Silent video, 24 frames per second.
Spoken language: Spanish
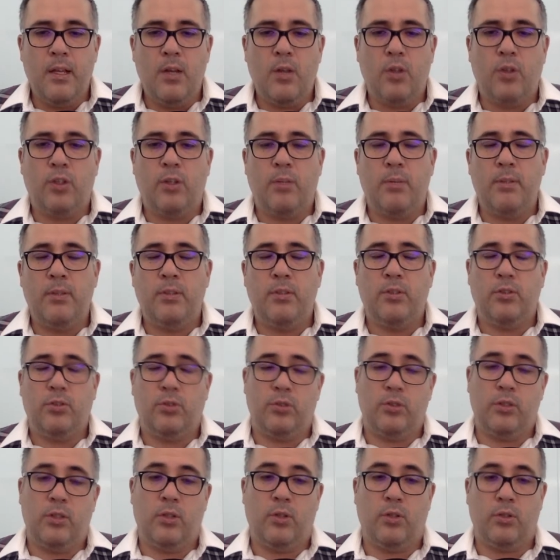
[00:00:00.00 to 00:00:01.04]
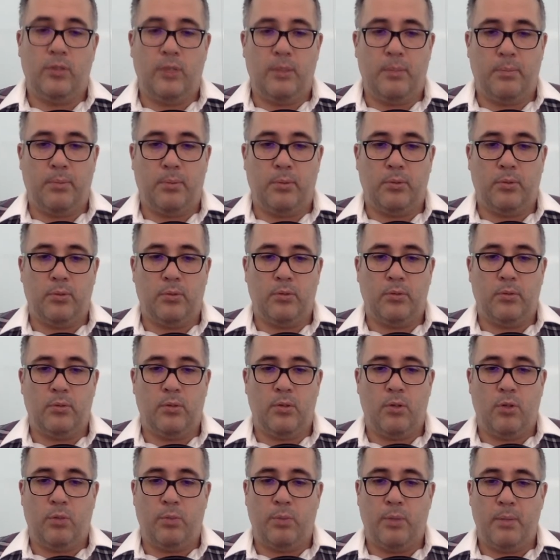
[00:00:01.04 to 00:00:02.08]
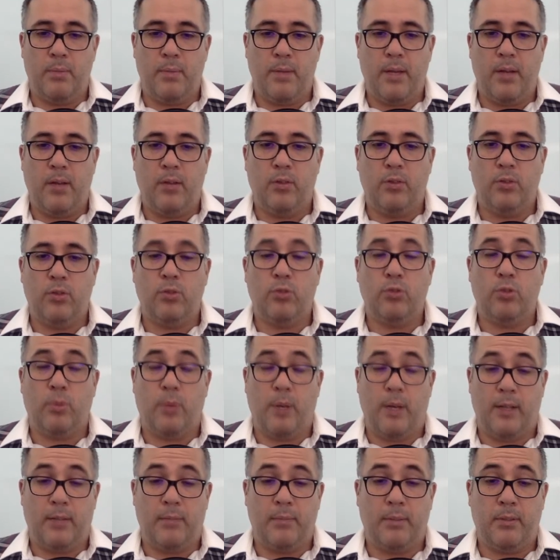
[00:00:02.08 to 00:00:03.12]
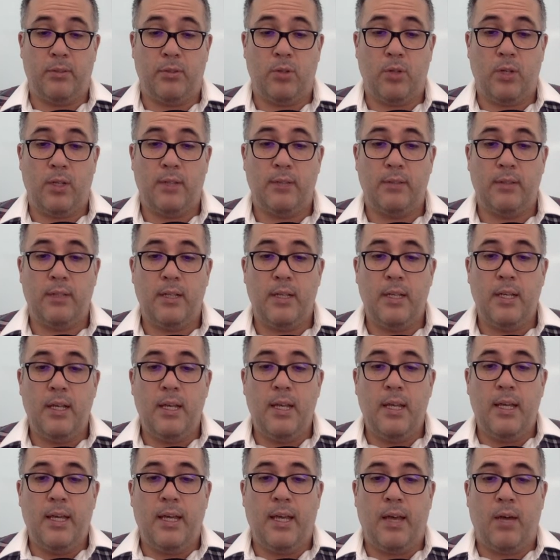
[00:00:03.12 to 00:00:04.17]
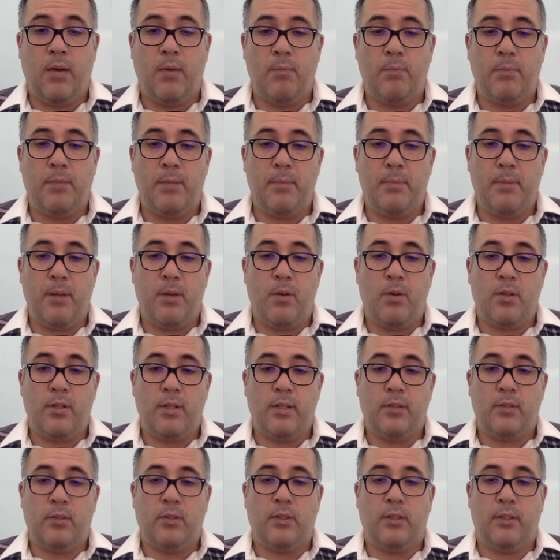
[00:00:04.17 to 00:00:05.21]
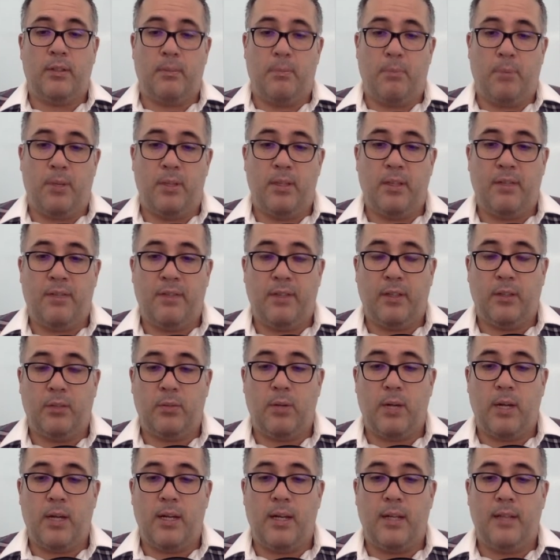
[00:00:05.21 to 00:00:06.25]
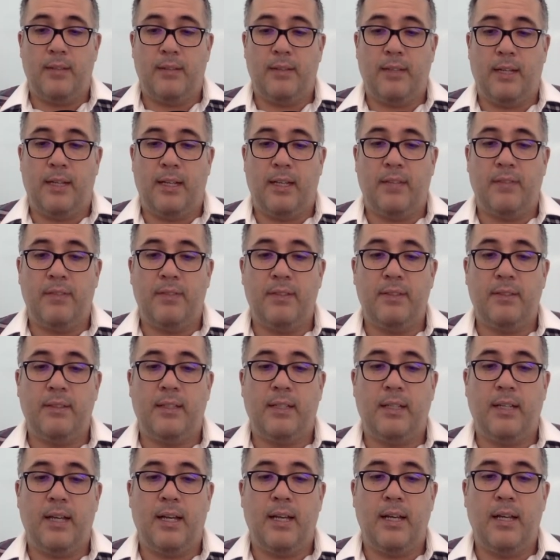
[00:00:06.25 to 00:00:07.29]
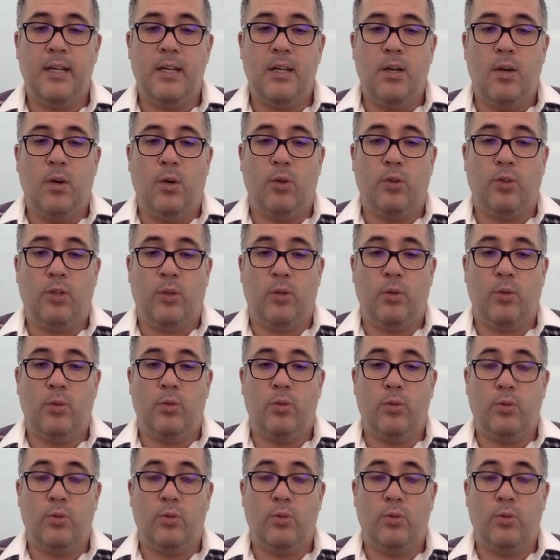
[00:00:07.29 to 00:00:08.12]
Los servicios son de dos tipos. Los primeros sobre las personas, que contemplan los riesgos que se pueden efectuar la integridad física o salud